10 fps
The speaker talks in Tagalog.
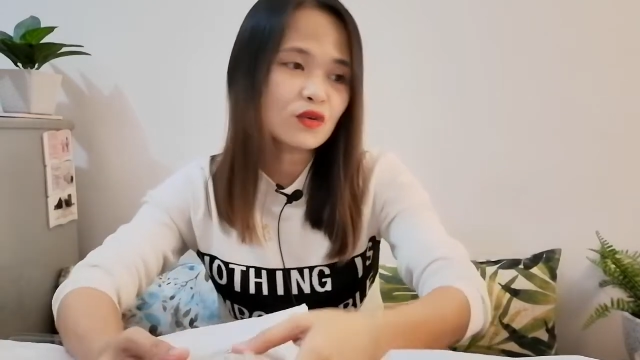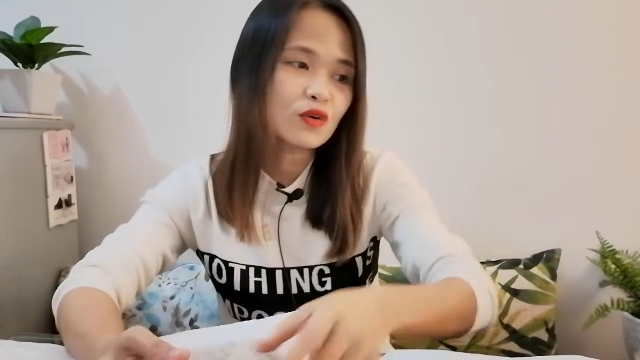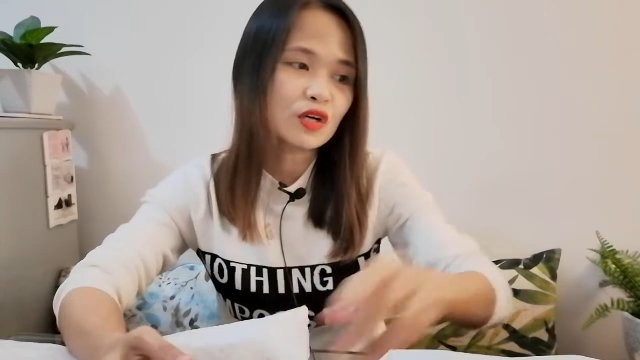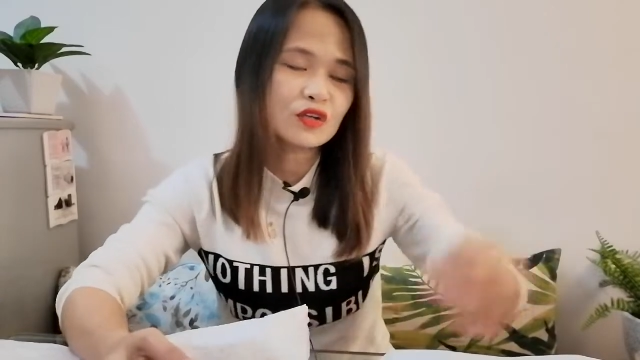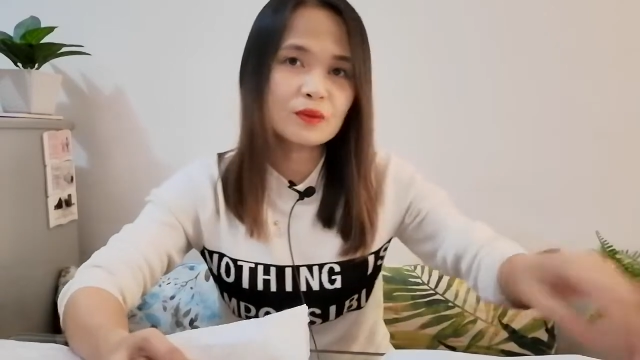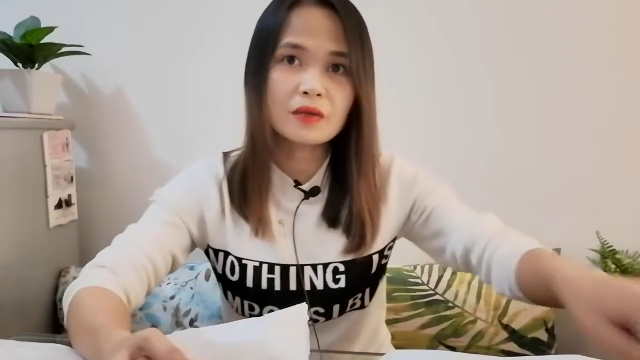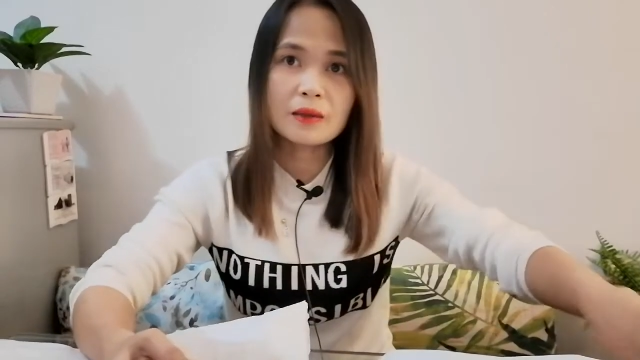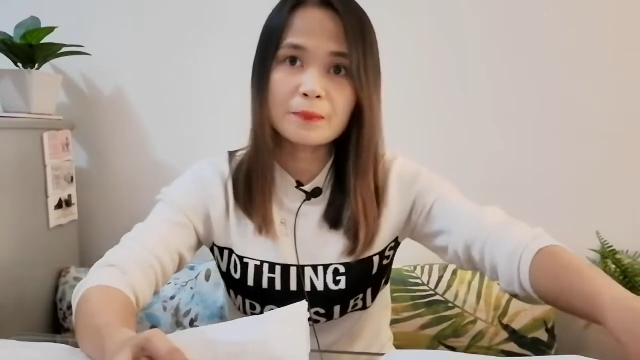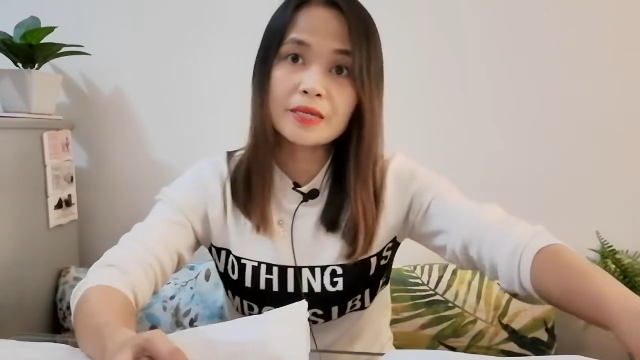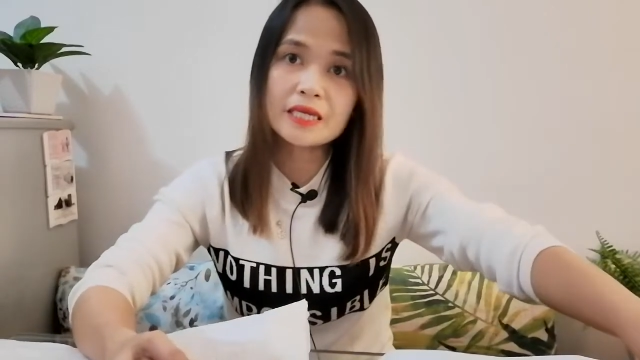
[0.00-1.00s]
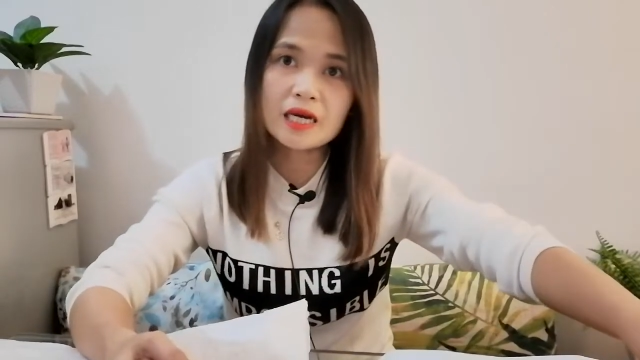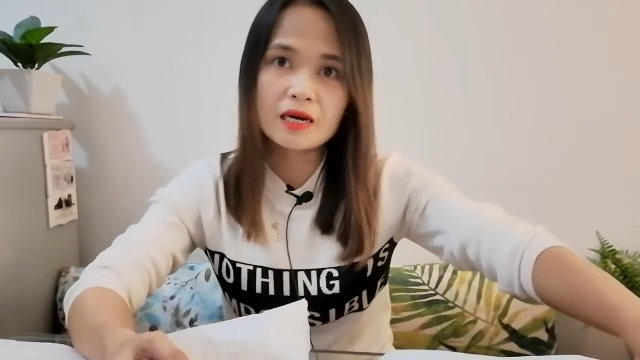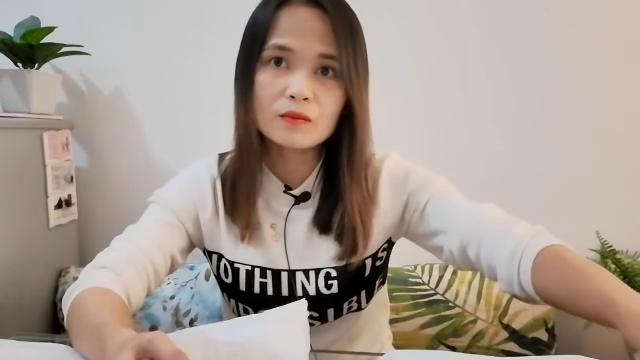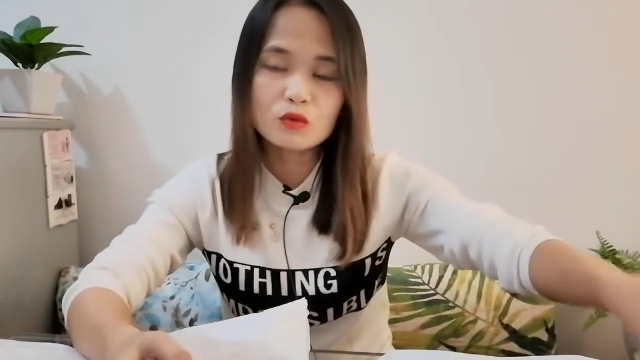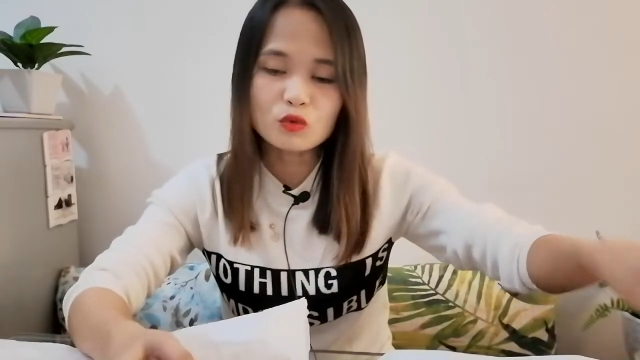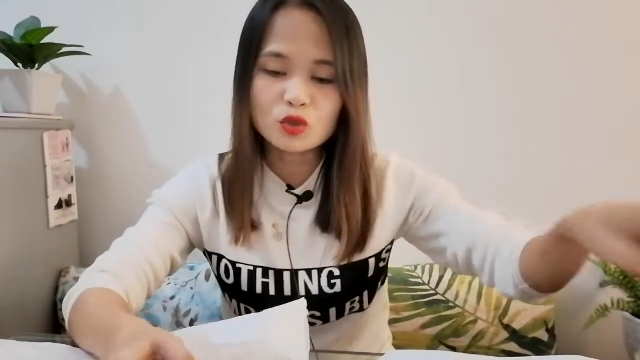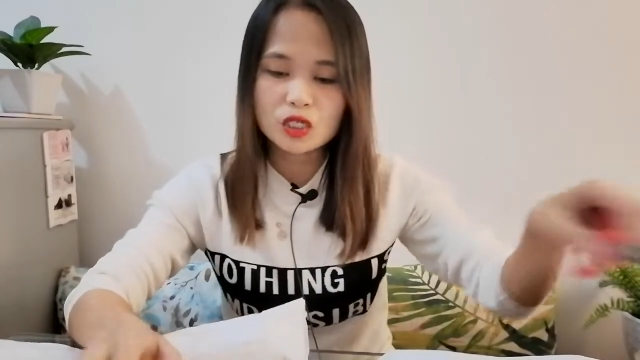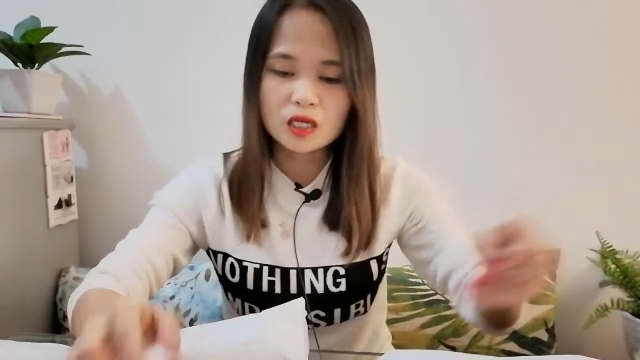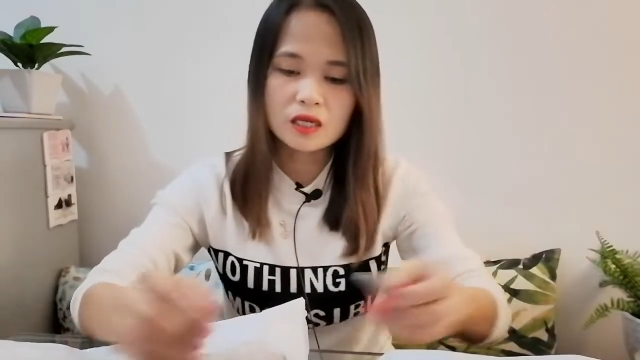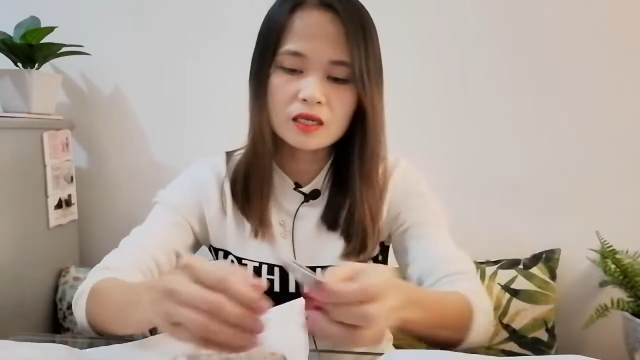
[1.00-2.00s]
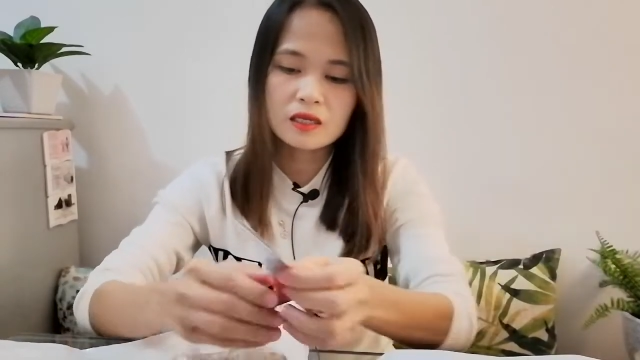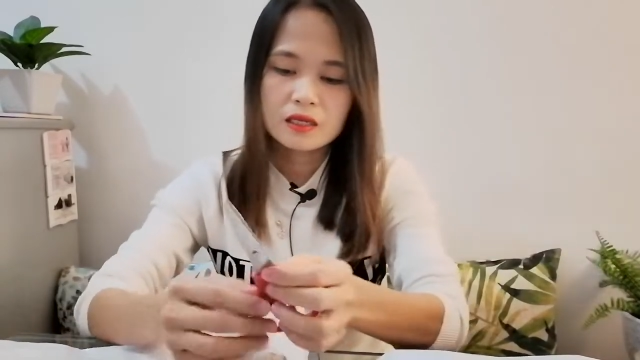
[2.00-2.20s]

kung ano yung mga pinakamura